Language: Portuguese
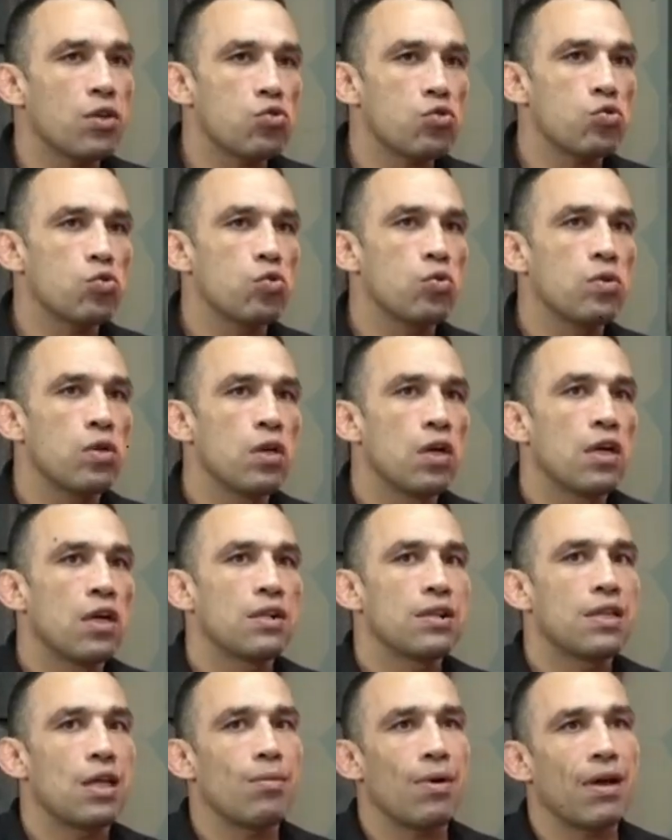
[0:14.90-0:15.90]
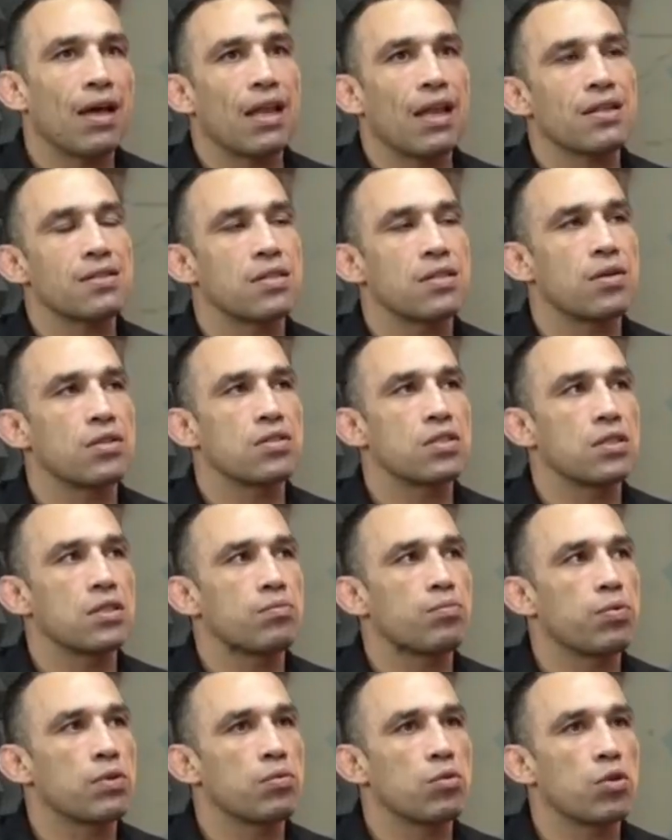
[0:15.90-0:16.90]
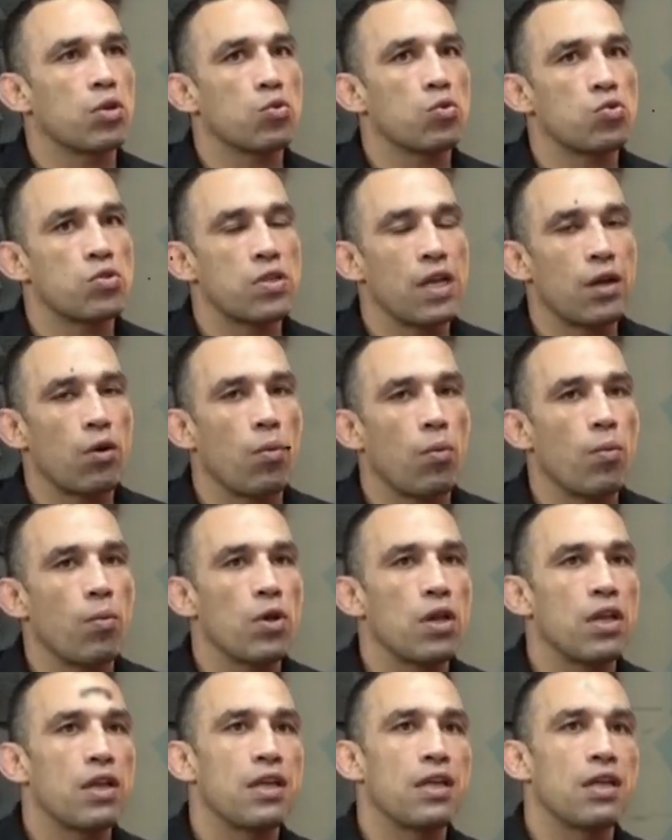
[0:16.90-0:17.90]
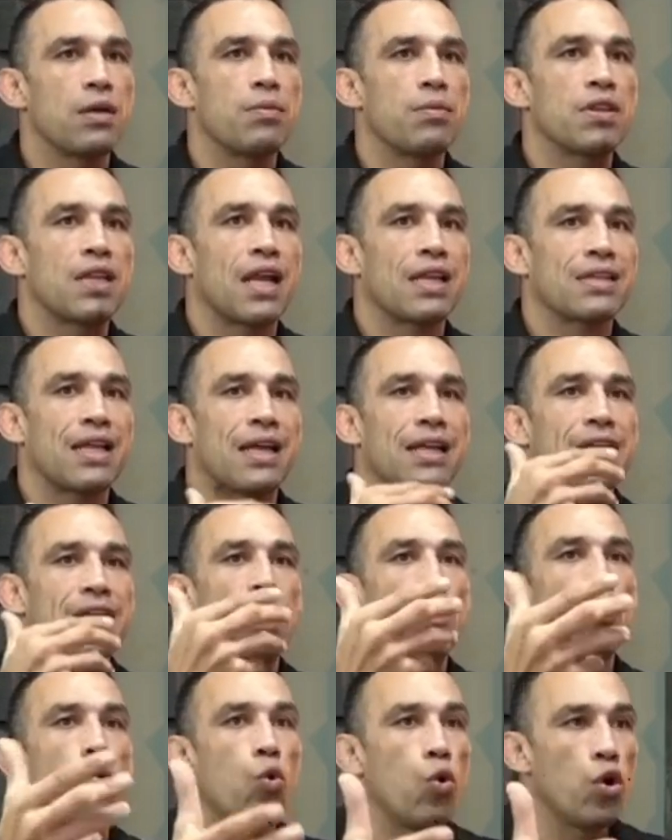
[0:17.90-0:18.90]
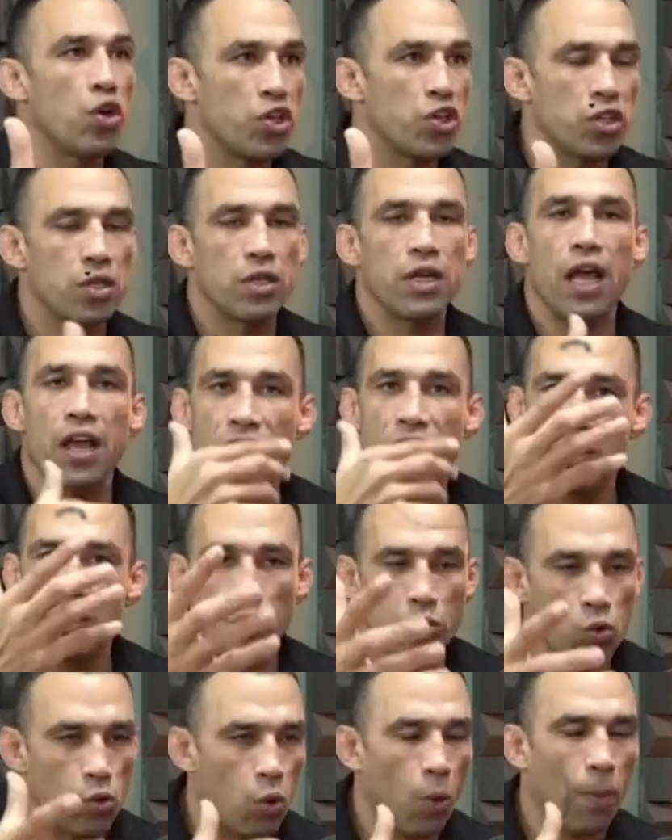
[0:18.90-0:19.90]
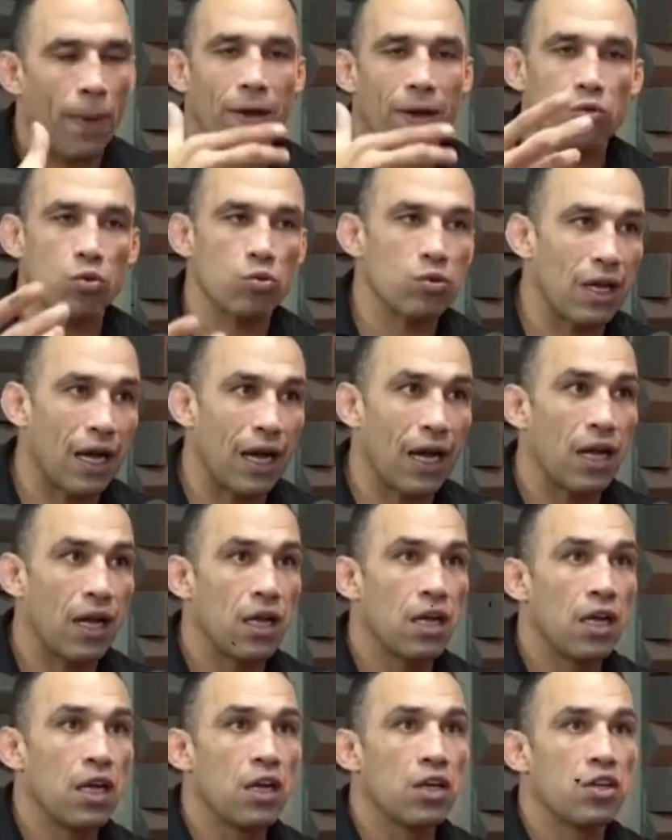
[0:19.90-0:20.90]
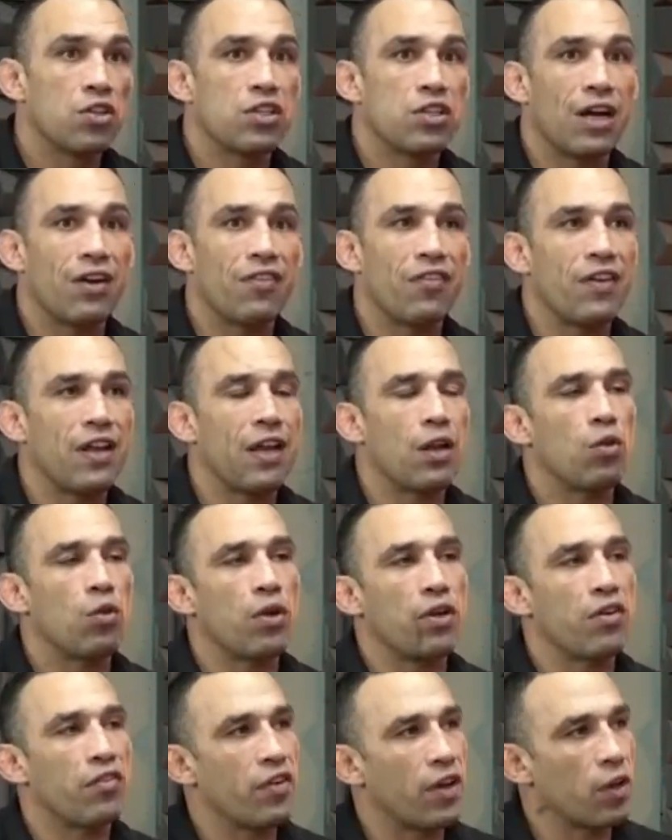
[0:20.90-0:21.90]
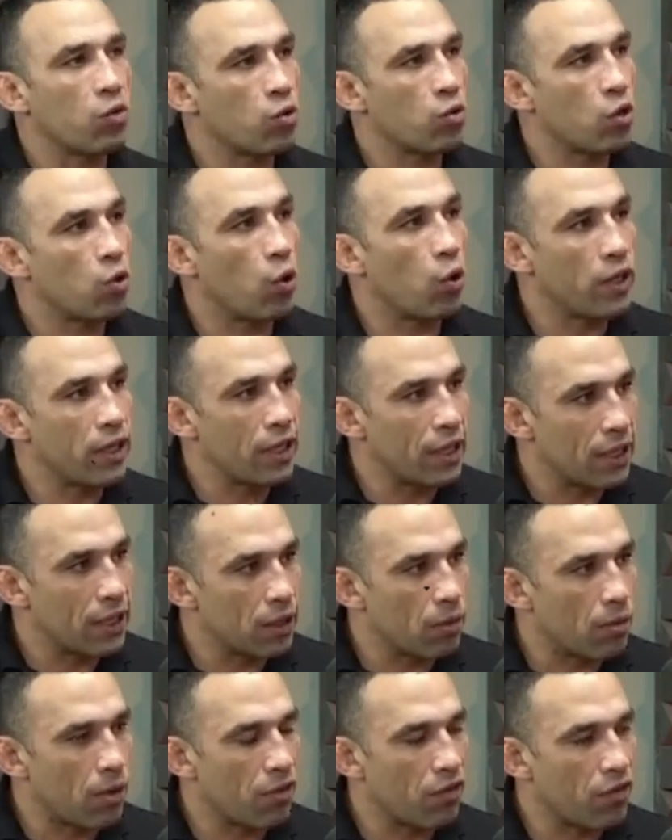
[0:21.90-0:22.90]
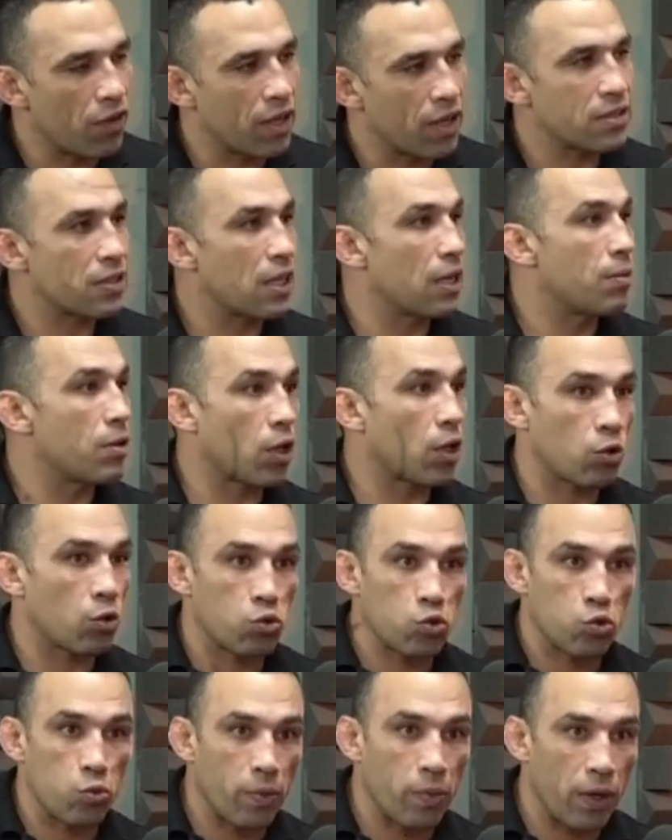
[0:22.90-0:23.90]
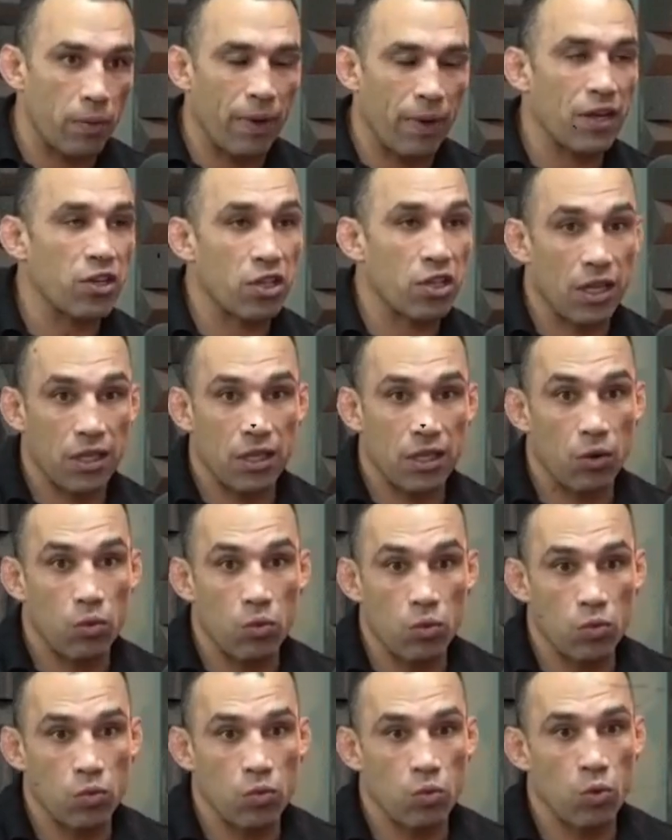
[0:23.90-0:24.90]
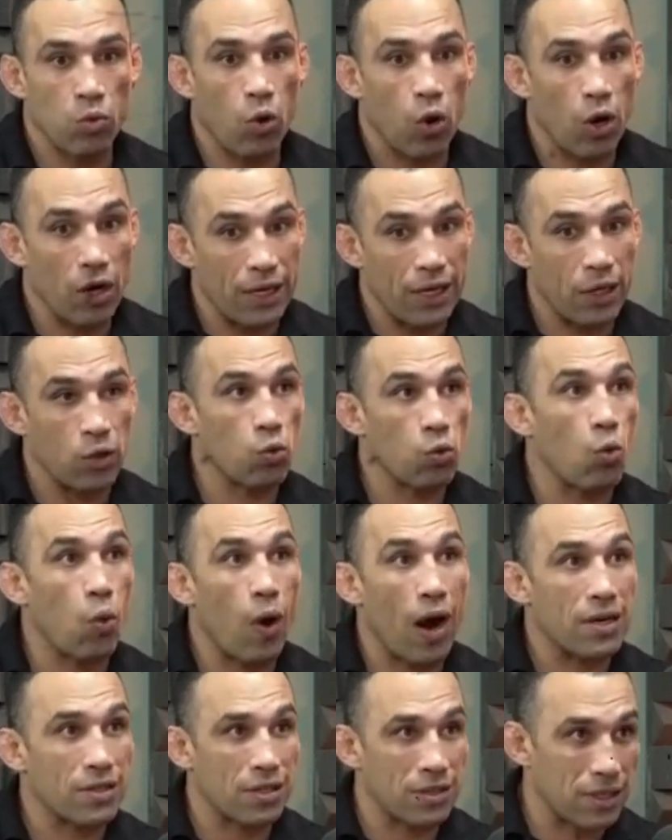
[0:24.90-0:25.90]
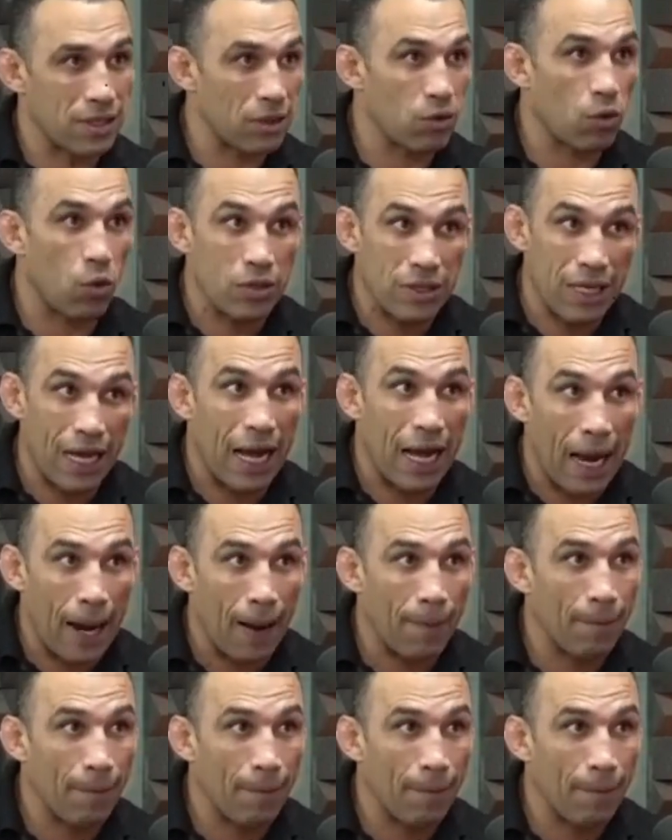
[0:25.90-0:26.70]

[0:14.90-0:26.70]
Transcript: Conheço, tem uma relação assim, por exemplo, não sei como ele me trataria hoje, e aí, Verdun, como é que tu tá? Já vi ele num evento em Goiânia uma vez que ele me tratou super bem, deve ter um rolinha no quarto, assim, coisa